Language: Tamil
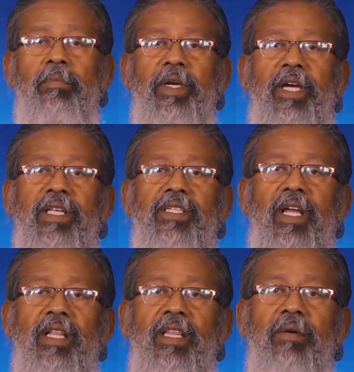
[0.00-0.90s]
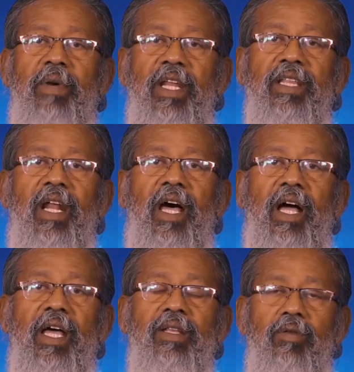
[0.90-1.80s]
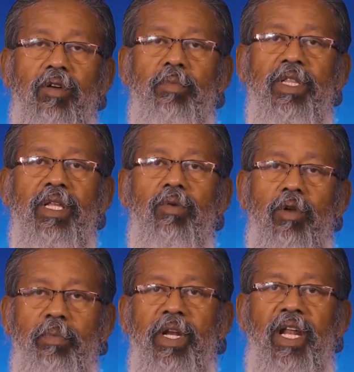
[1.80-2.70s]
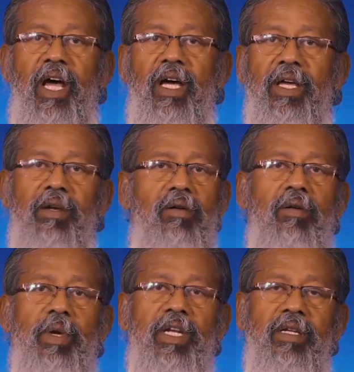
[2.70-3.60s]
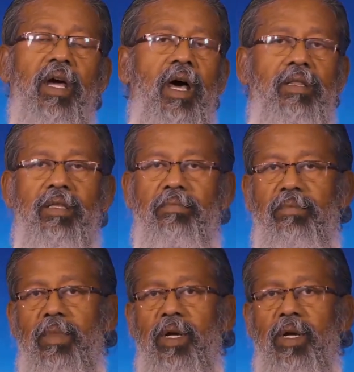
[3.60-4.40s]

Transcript: மிகச்சிறந்த மனிதராக அந்த குடும்பத்தின் உறுப்பினராக இருக்கிறோம் என்று அர்த்தம்